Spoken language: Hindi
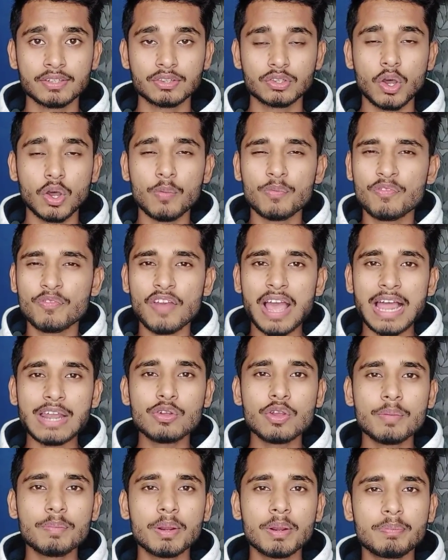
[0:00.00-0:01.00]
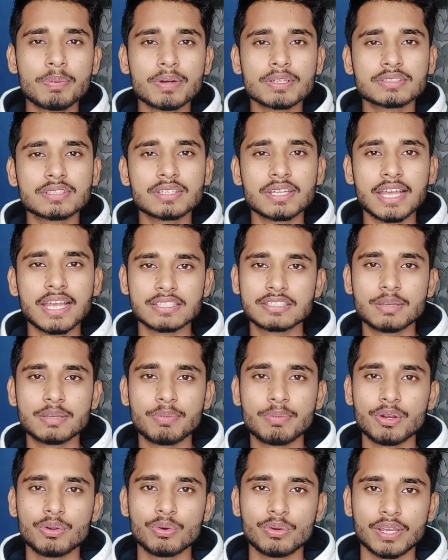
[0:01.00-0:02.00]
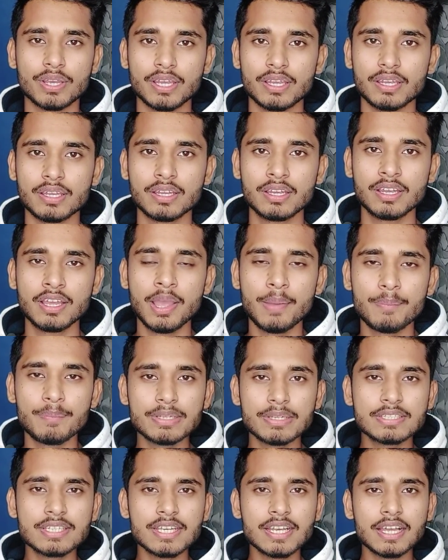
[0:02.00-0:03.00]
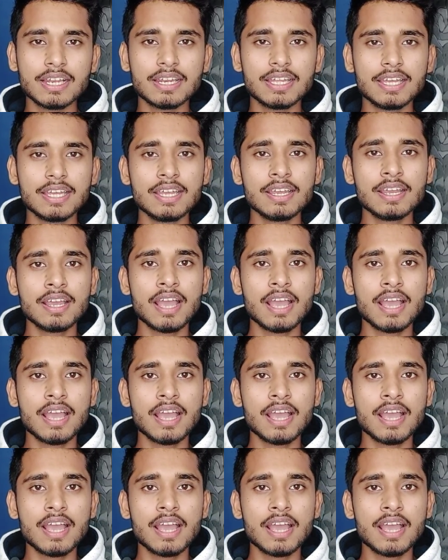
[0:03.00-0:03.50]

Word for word: तो आप वैल्यूएबल पर्सन कैसे बनोगे बेसिकली